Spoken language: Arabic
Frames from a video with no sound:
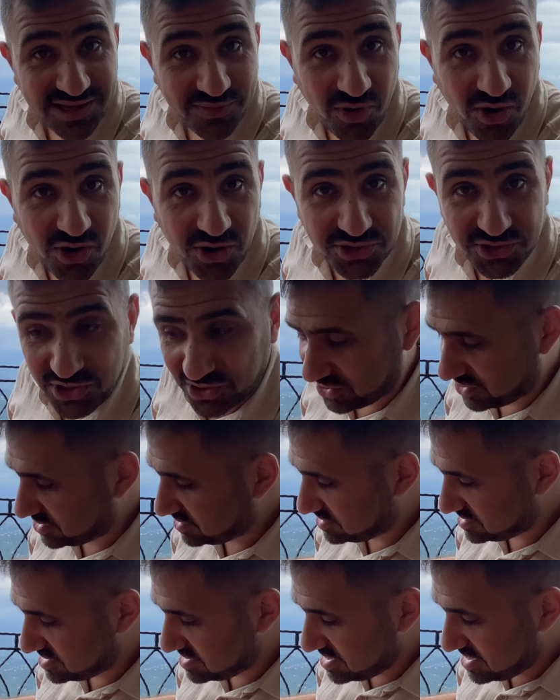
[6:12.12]
باوردو
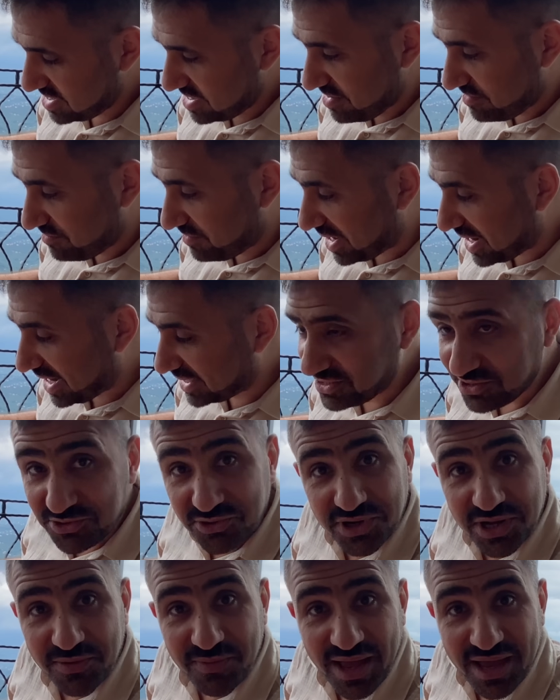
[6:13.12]
ما راح
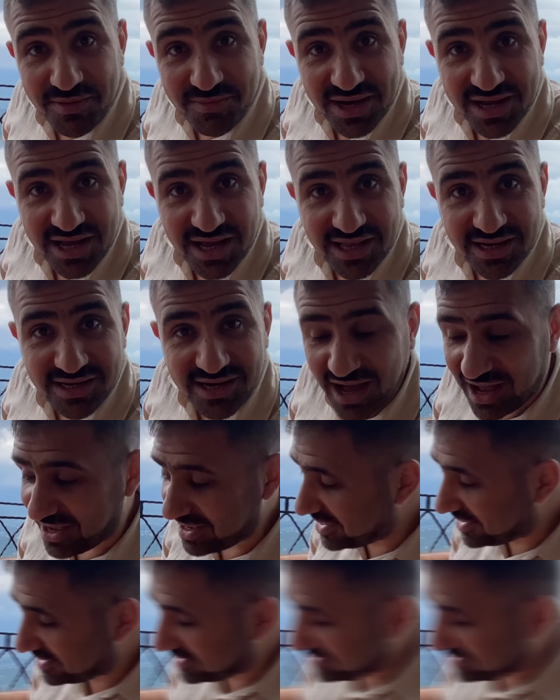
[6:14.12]
تلقونها باي مكان اخر